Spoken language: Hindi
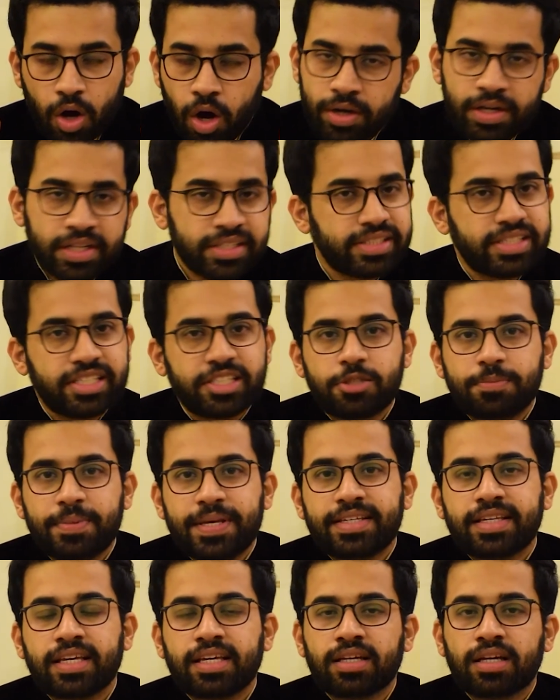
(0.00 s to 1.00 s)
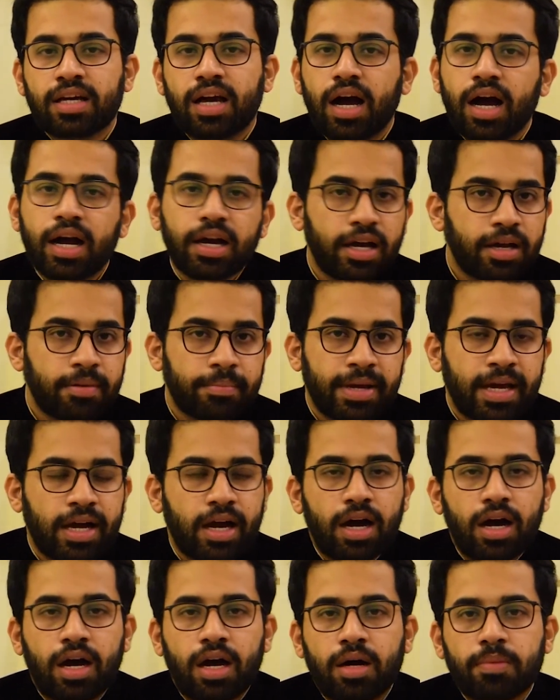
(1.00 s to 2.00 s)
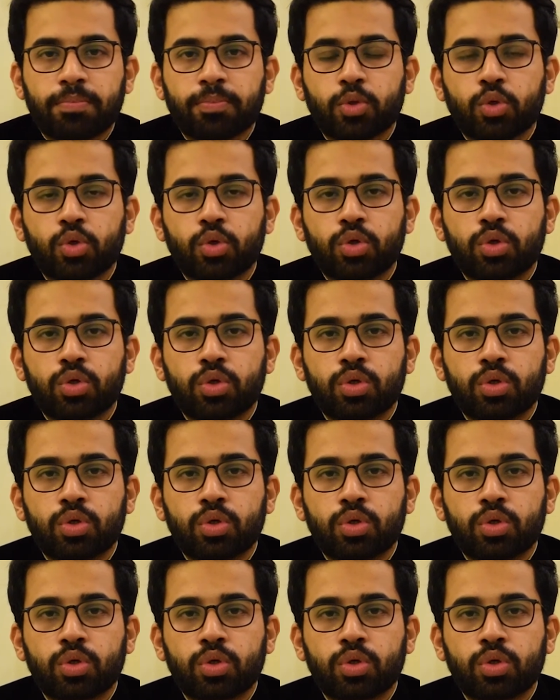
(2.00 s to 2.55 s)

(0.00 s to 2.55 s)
ऑनेस्टली स्पीकिंग अगर मैं आपको